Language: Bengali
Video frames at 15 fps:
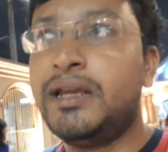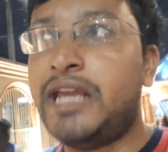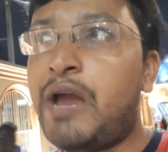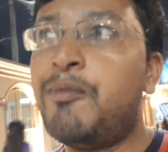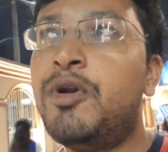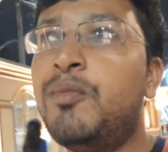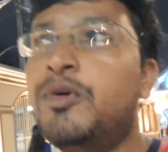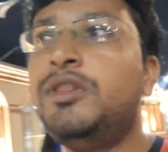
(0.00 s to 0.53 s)

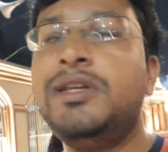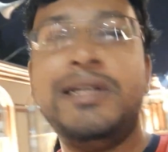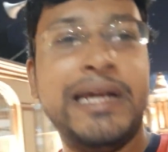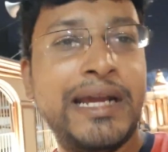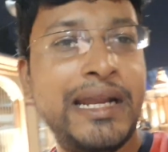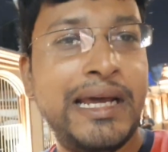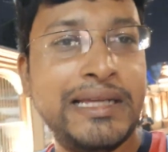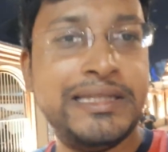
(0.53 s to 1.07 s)
কেমন
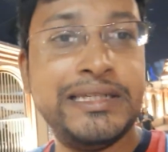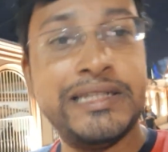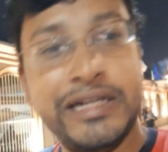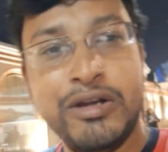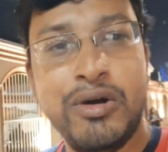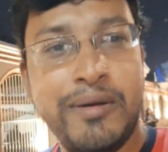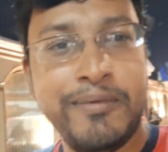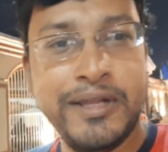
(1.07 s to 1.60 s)
মন্দিরটাকে লাগছে
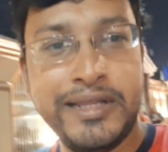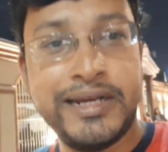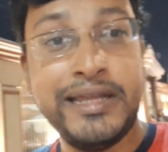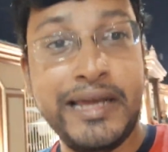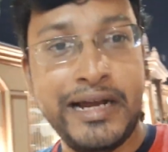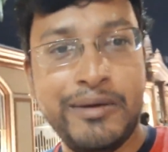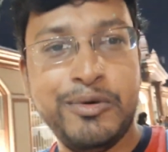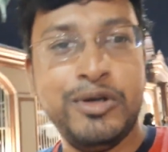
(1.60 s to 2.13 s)
সেটাও আপনাদেরকে
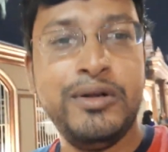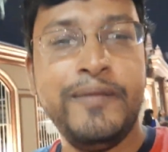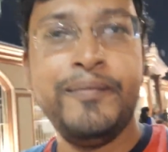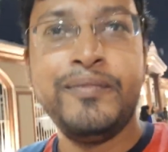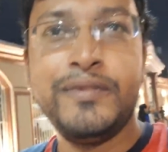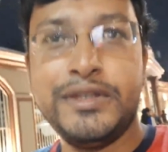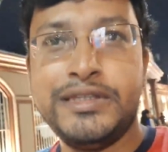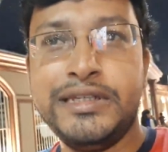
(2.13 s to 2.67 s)
দেখাবো
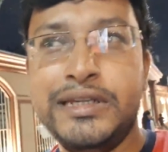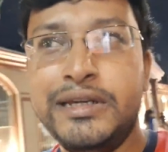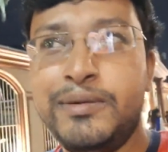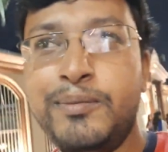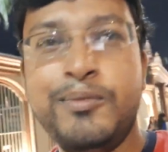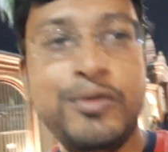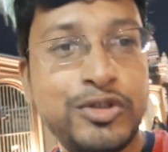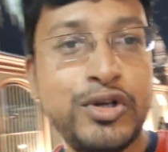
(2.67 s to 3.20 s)
যে
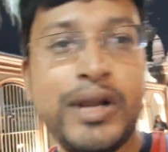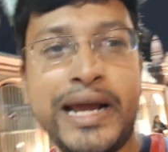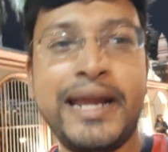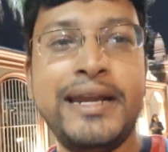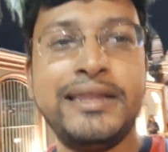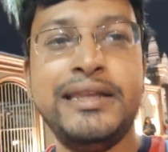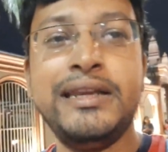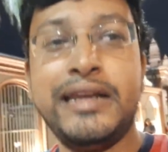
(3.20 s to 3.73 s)
পুজোর
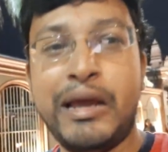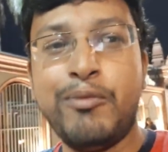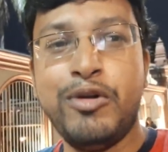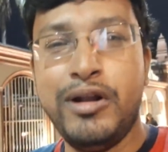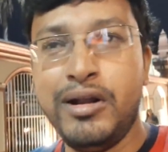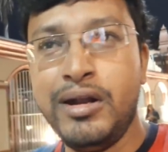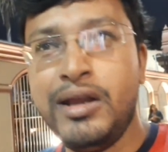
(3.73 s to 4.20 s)
আগের দিন কেমন